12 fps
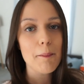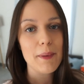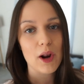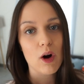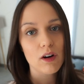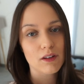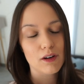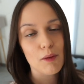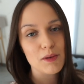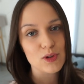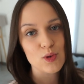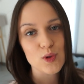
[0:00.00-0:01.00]
però ho
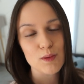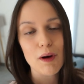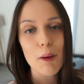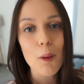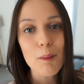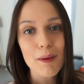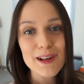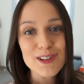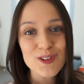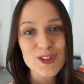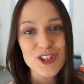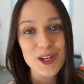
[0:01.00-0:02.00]
messo insomma un
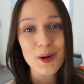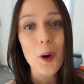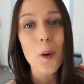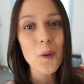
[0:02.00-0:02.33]
maglioncino